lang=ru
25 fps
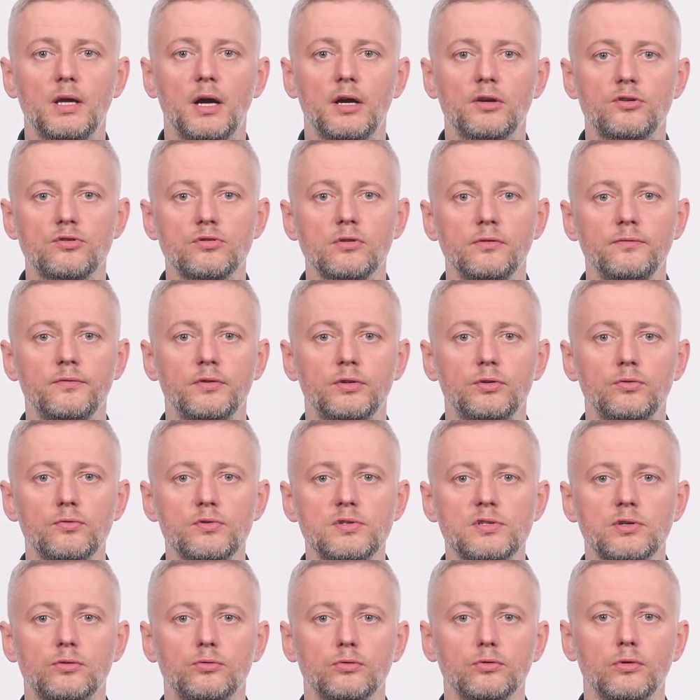о чем
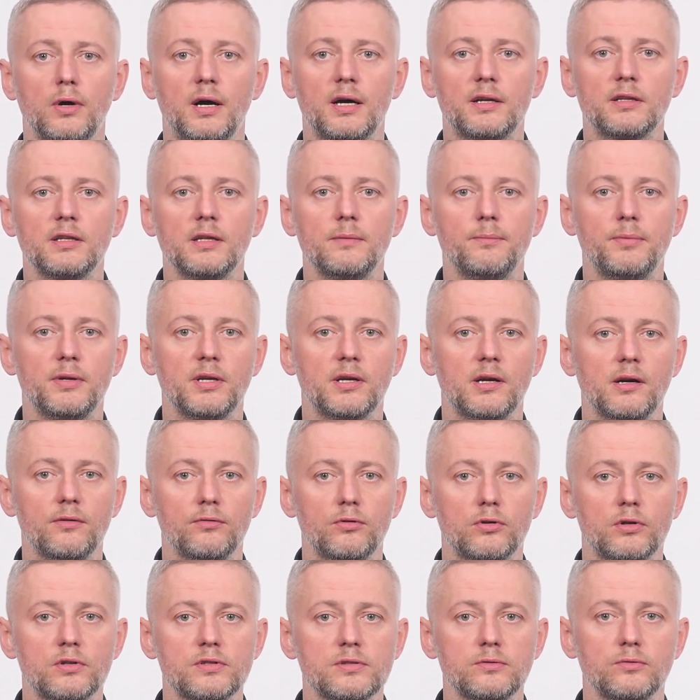ведутся кулуарные
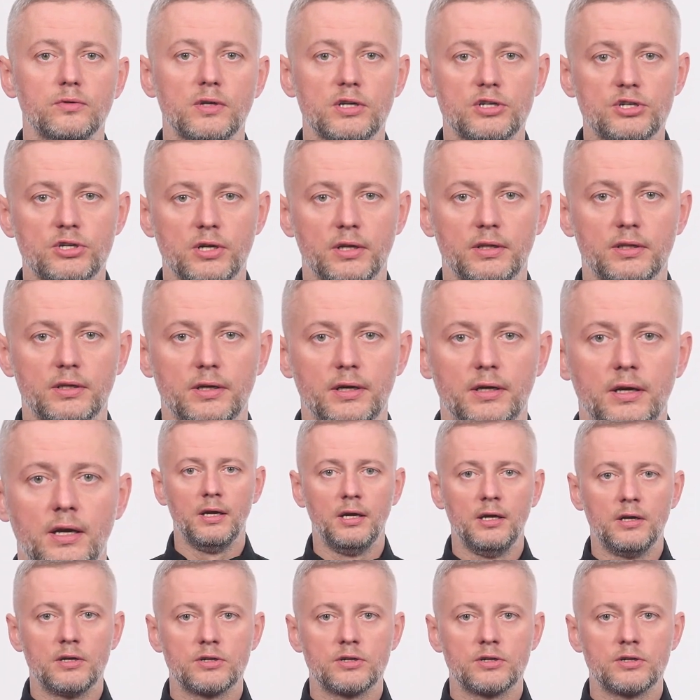переговоры с Лукашенко,